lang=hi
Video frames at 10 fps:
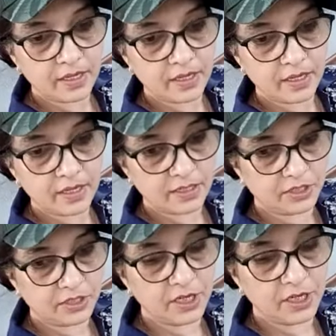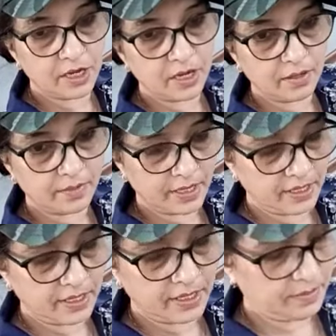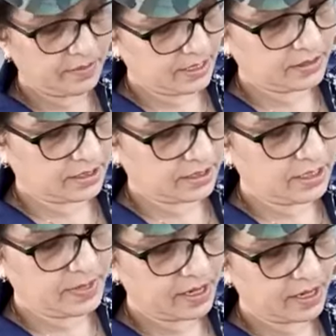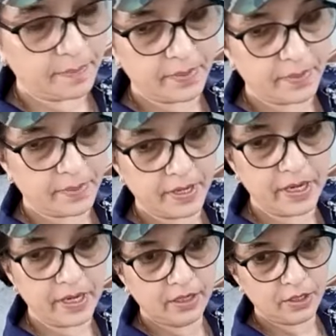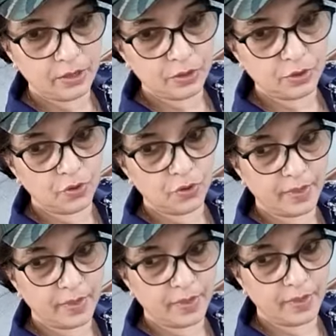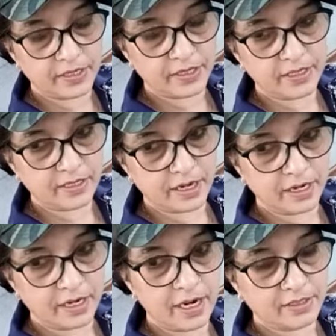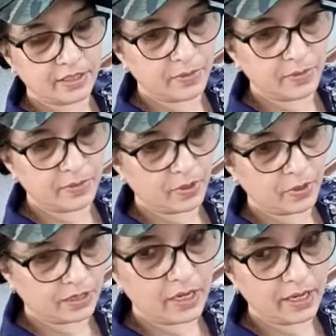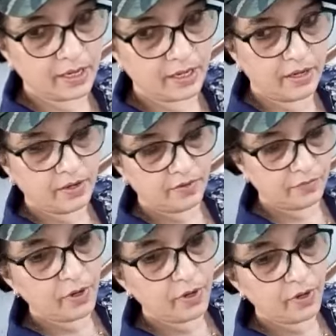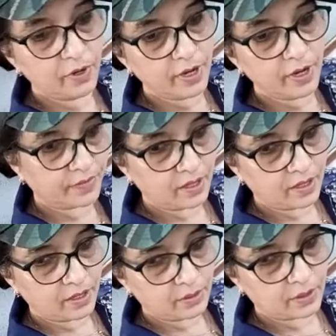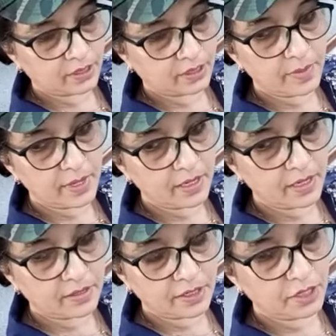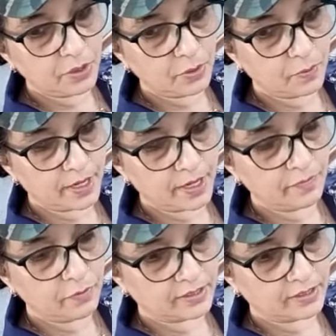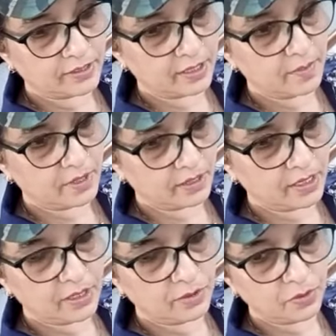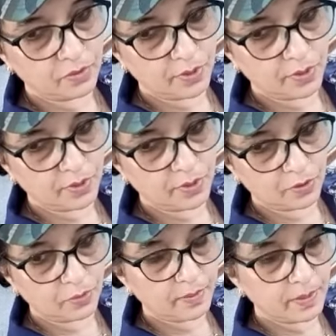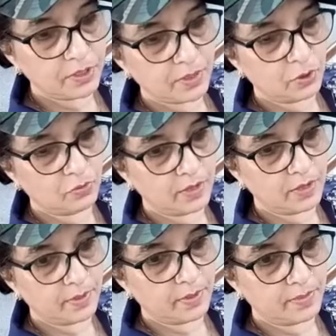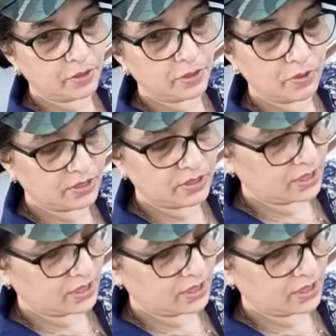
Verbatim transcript: कि सिस्टर जी हाँ मेरी मेरी सकी मेरी अपनी है जो मेरे साथ ऐसा कर रही है ऐसा मेरे को लगता है वो है कहती मैं ठीक नहीं हो पा रही वो ऐसे काम करती है तो मेरे को पूरा मैं भी जब दुआ में बैठती मेरे को नजर